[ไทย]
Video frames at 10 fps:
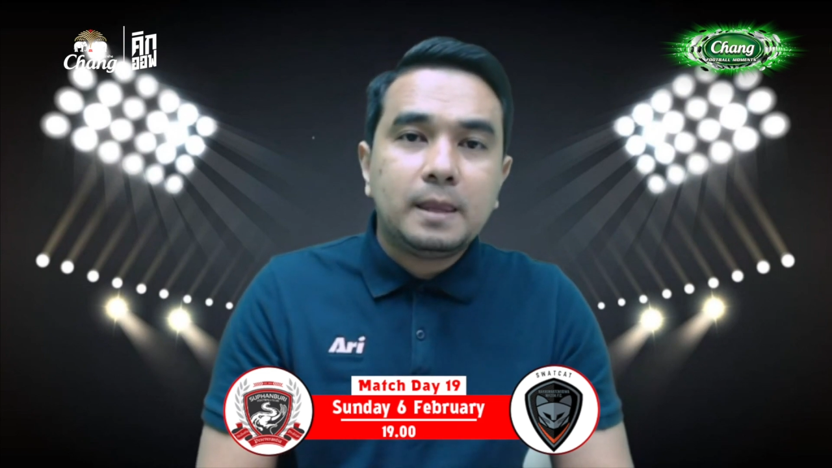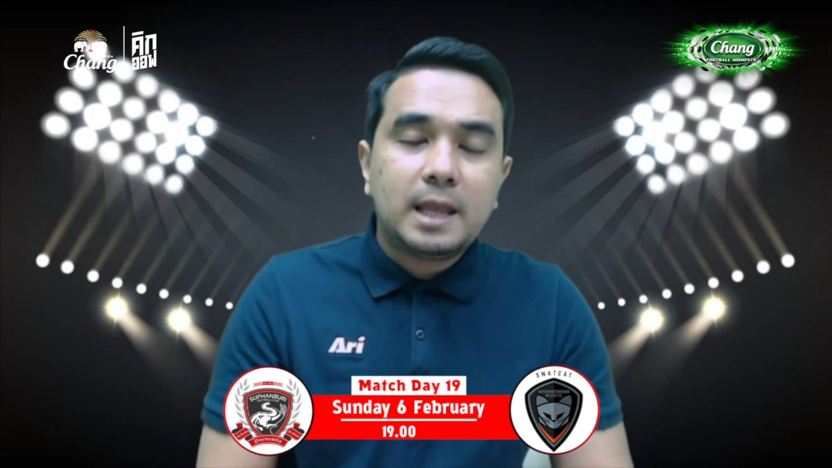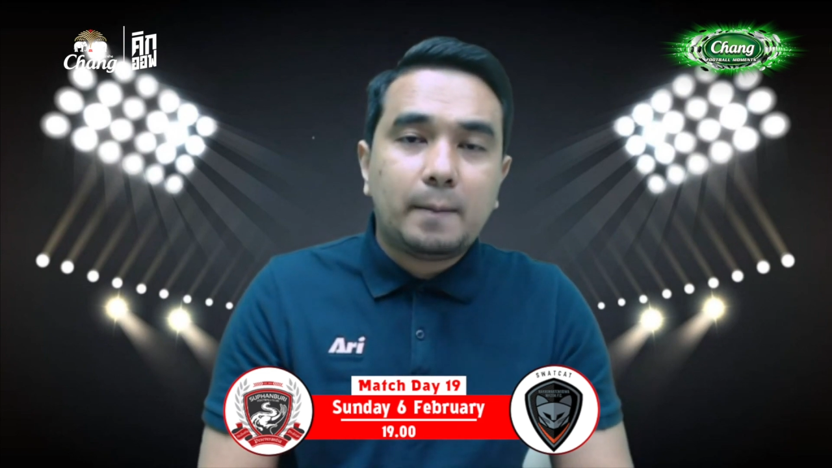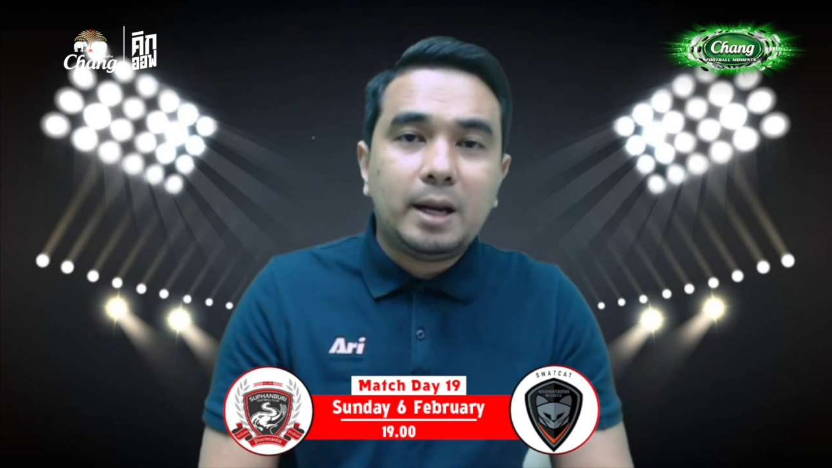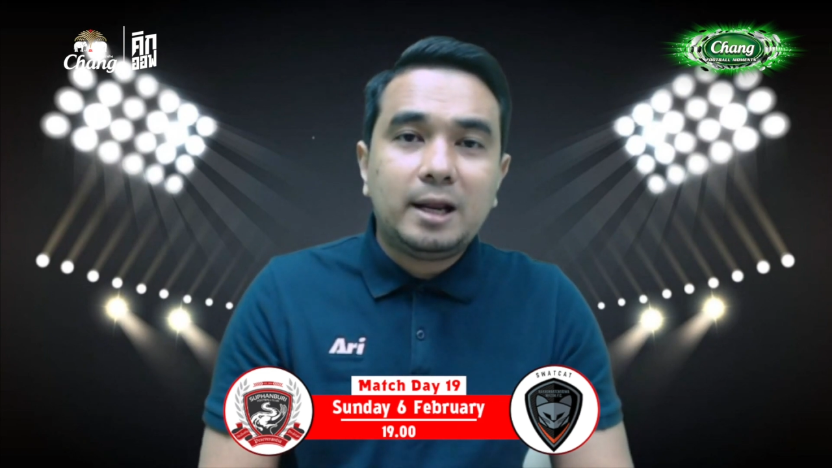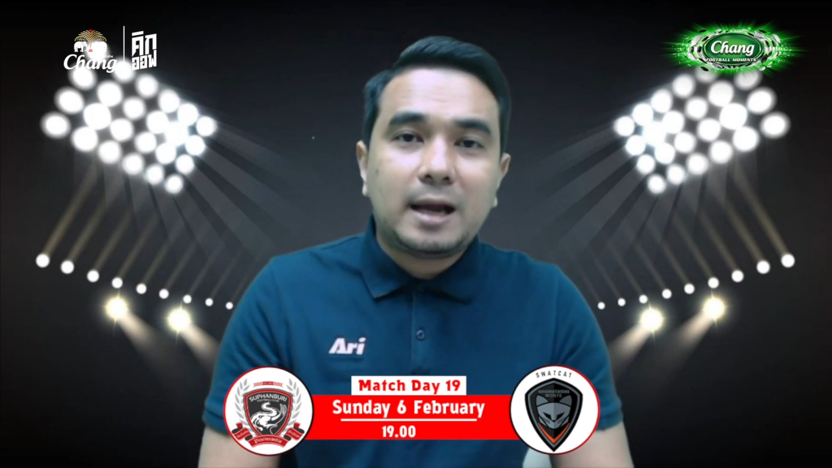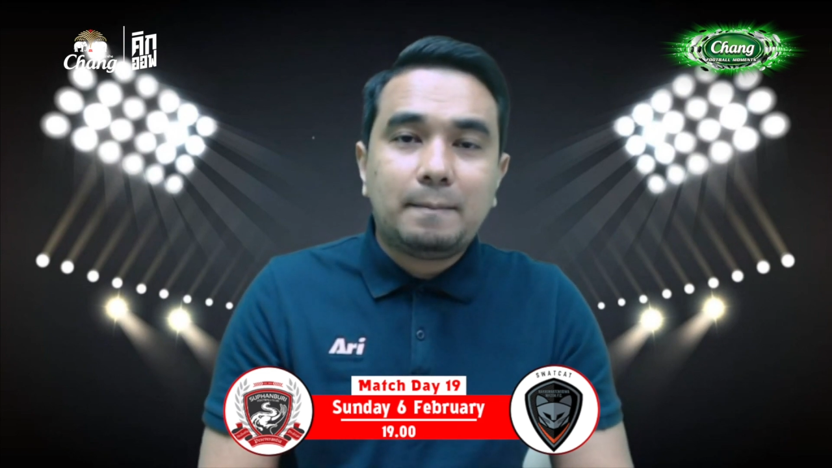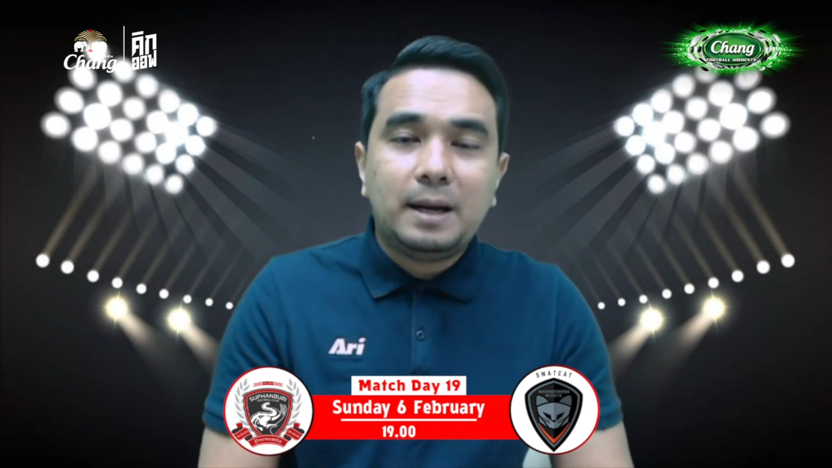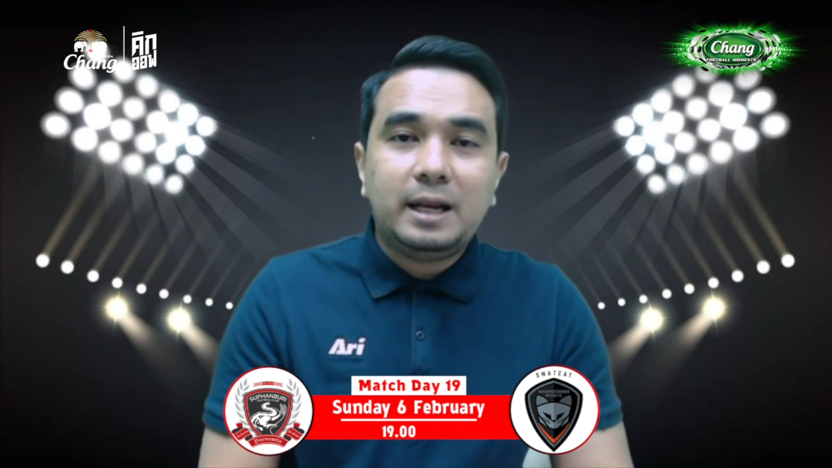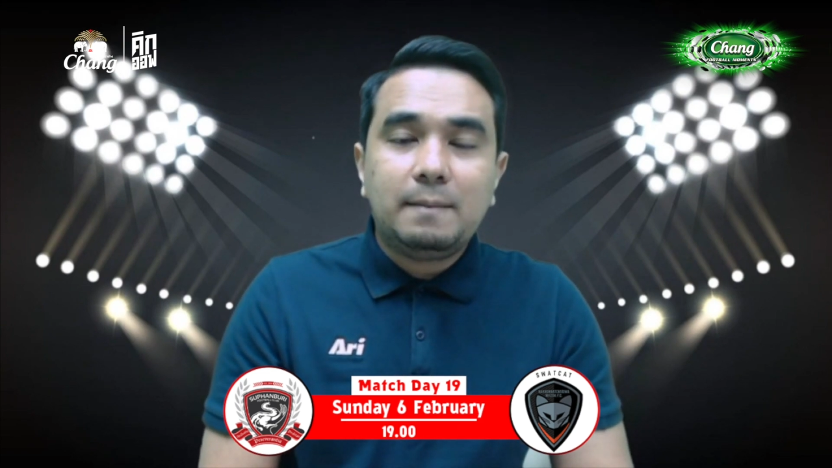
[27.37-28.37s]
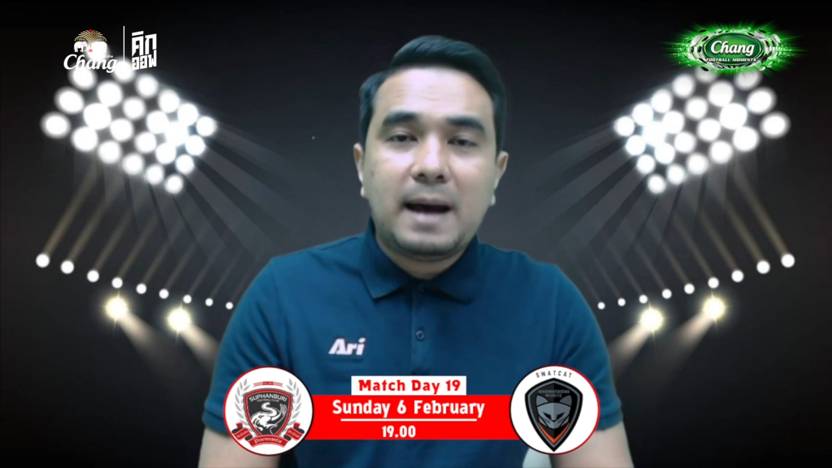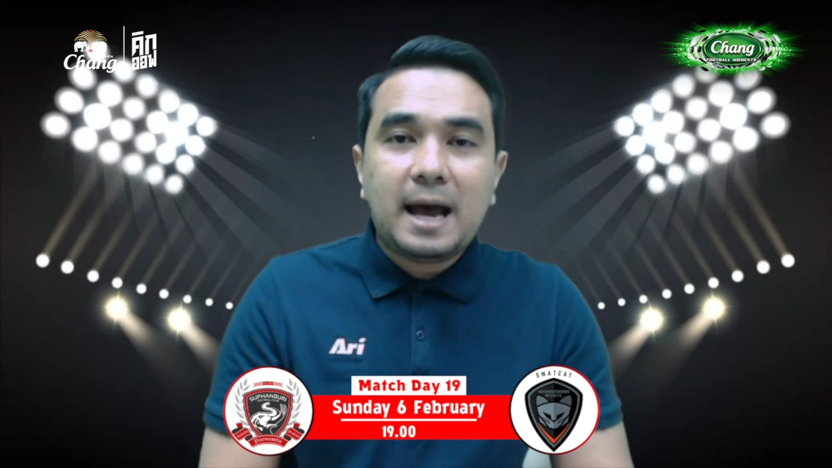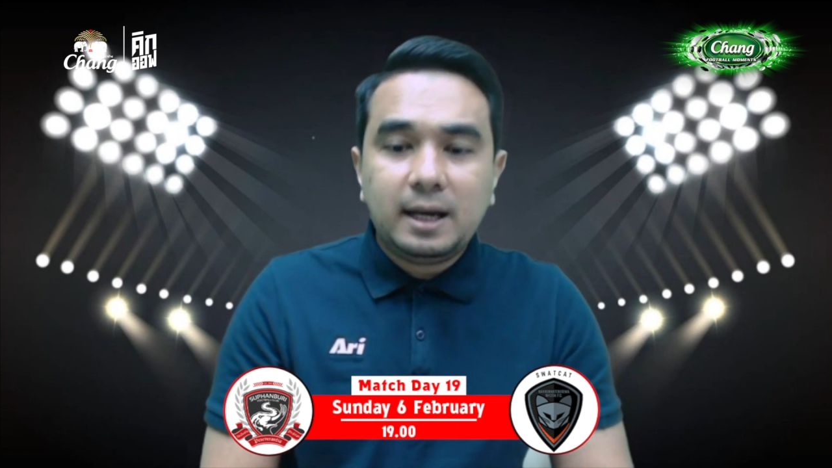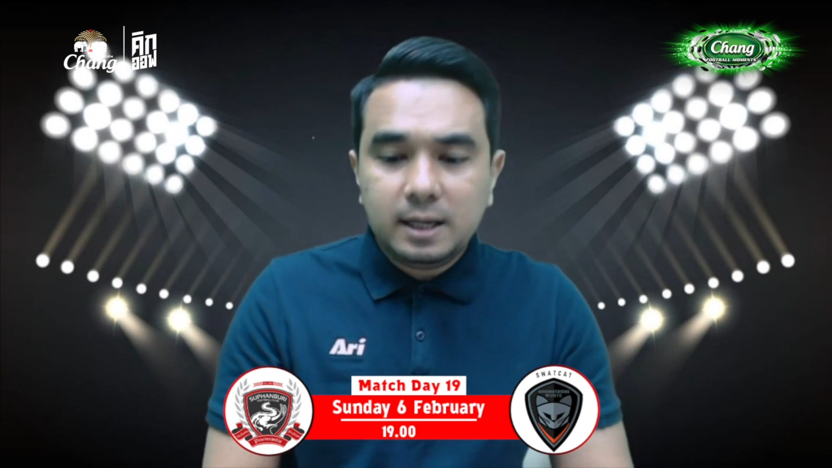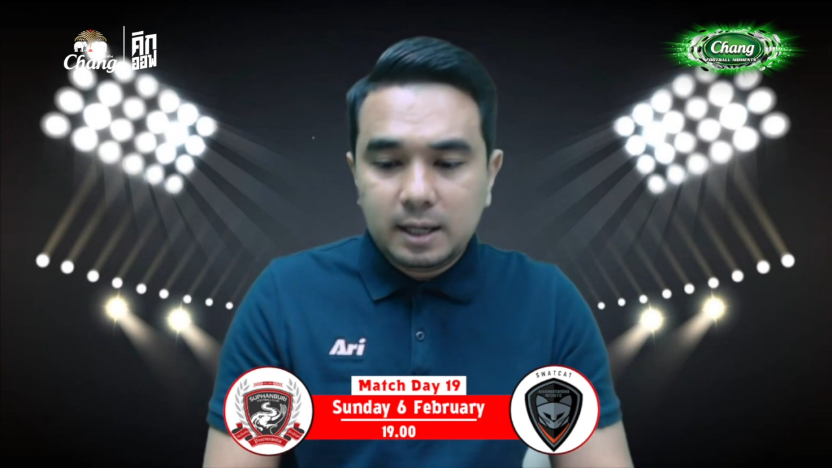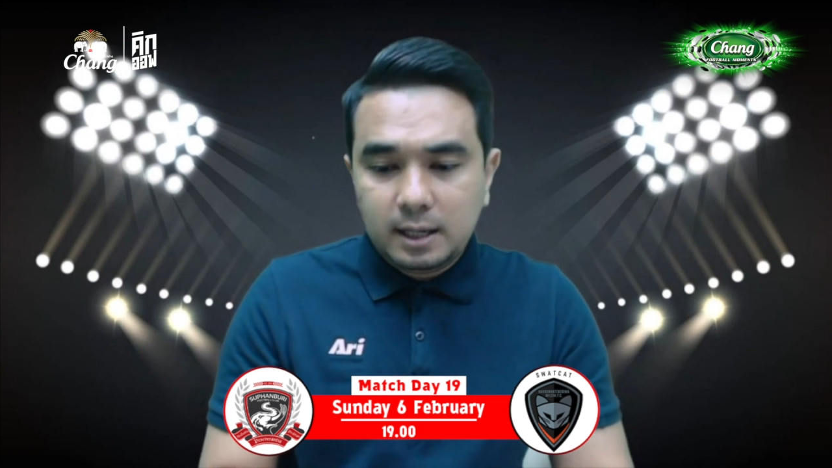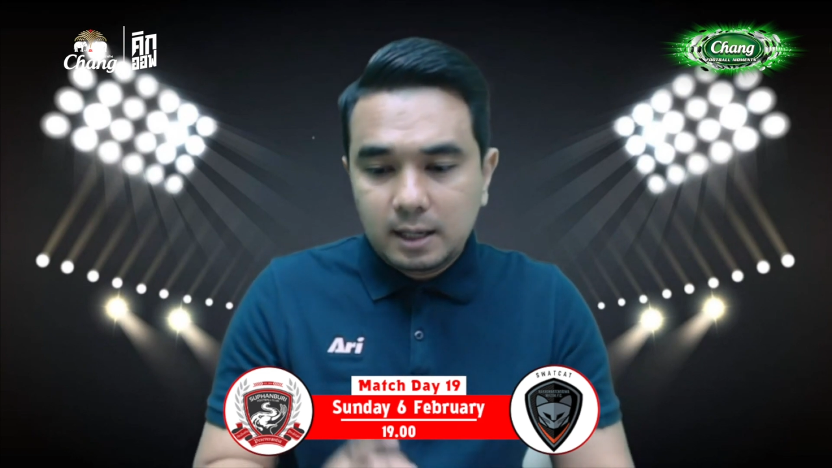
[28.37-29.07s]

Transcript: ยังไม่ได้กลับมาเล่นในบ้านเลย